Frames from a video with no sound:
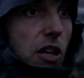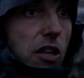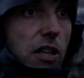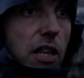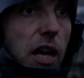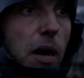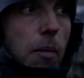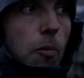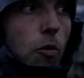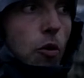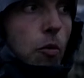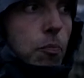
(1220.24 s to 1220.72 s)
un
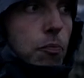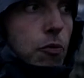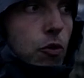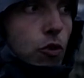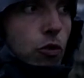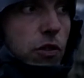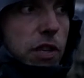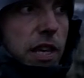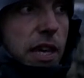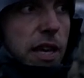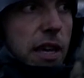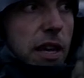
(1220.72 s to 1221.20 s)
arbre
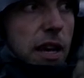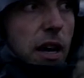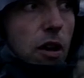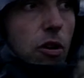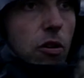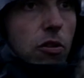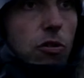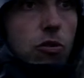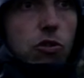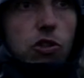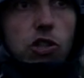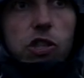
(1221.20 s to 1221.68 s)
pionnier,
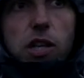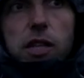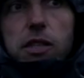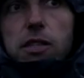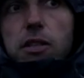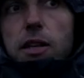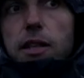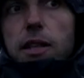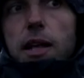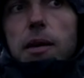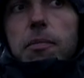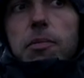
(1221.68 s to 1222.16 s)
alors que le chêne,
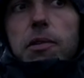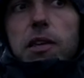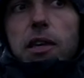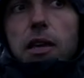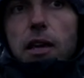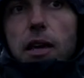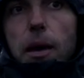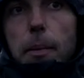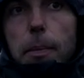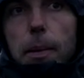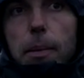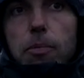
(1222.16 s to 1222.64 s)
c'est un arbre qui
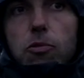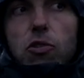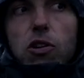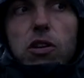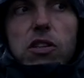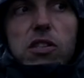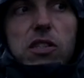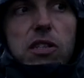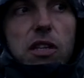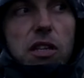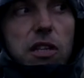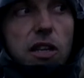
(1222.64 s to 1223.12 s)
est capable de
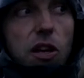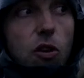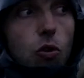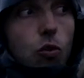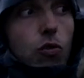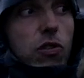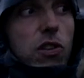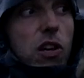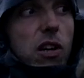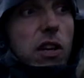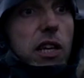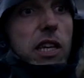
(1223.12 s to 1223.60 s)
résister très
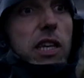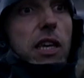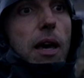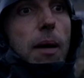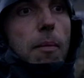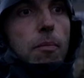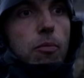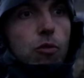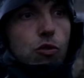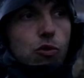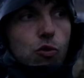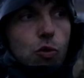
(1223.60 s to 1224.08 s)
longtemps et qui a
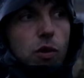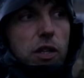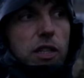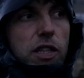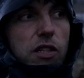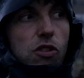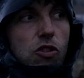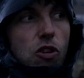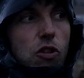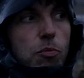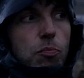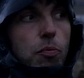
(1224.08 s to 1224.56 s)
besoin
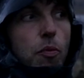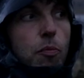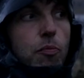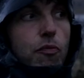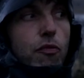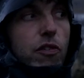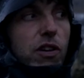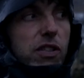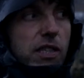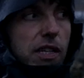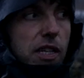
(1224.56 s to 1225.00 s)
des autres pour pouvoir